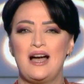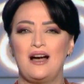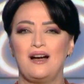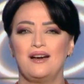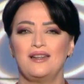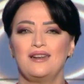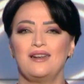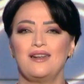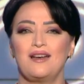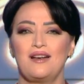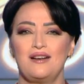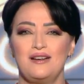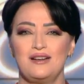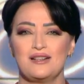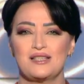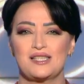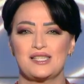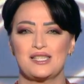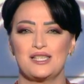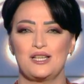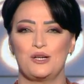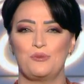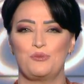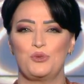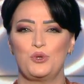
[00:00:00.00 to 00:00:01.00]

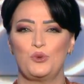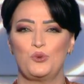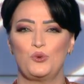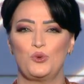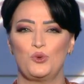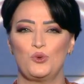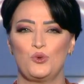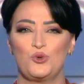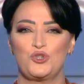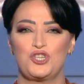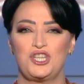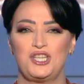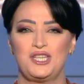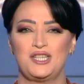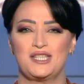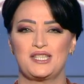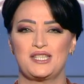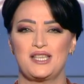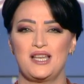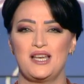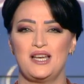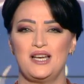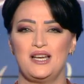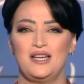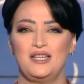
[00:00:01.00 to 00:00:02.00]
الخاصة بولوج
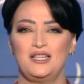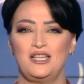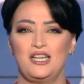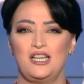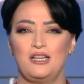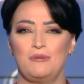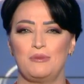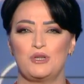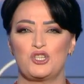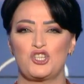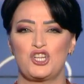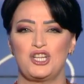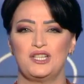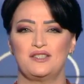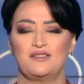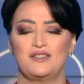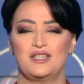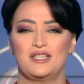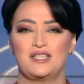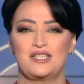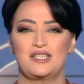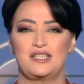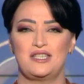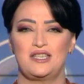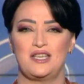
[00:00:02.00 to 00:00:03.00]
النساء للمشهد
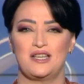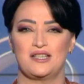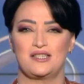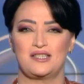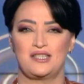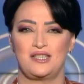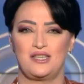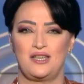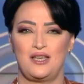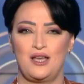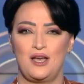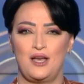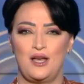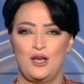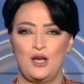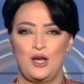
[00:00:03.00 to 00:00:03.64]
السياسي؟